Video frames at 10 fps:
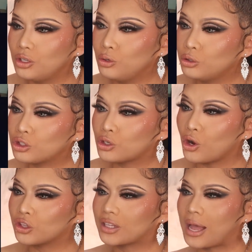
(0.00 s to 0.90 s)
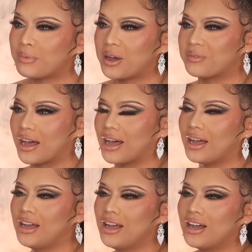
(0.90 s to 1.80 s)
Lucio, tama
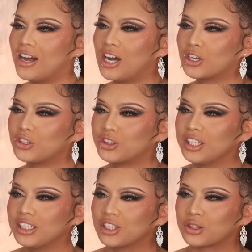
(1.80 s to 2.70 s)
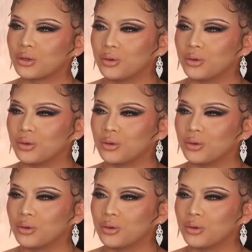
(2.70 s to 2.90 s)
ba? Cute din ito.